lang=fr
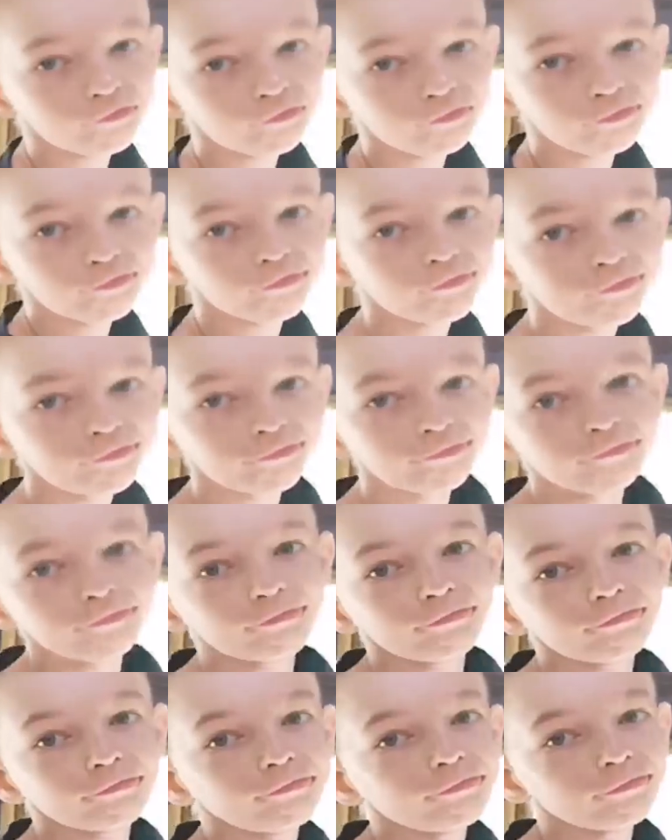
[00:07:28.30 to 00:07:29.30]
Et après, au pire
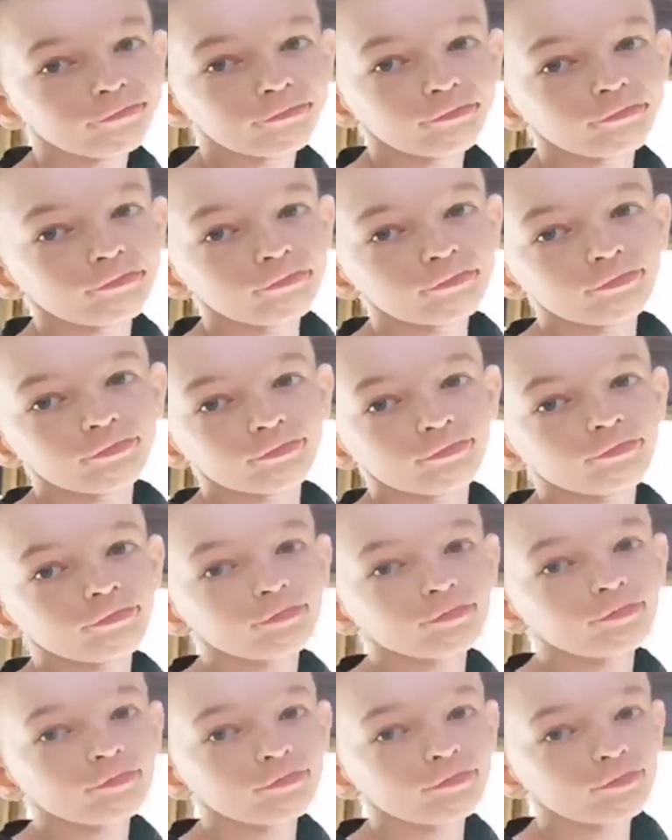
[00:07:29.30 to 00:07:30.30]
des cas, je te donnerai un pinceau
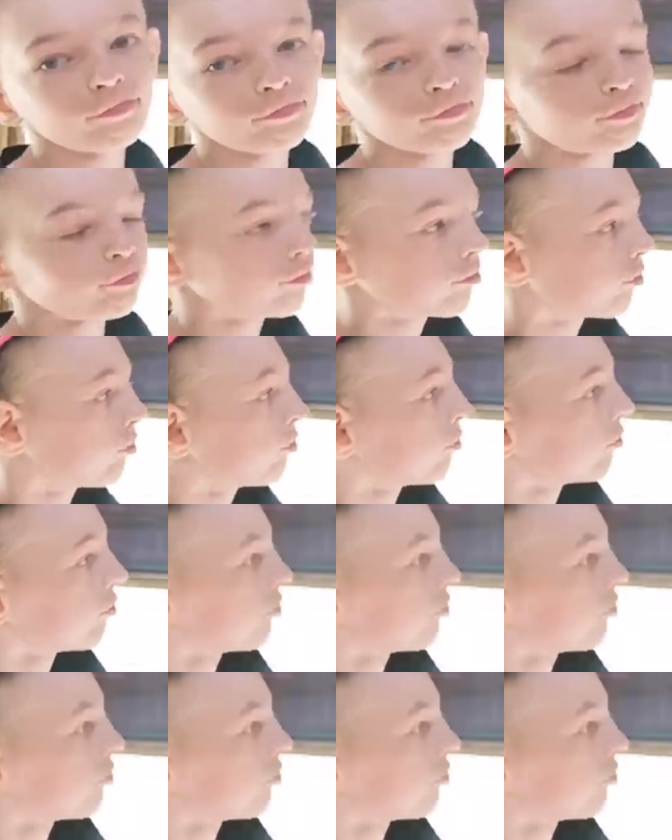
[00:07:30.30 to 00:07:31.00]
s'il reste vraiment.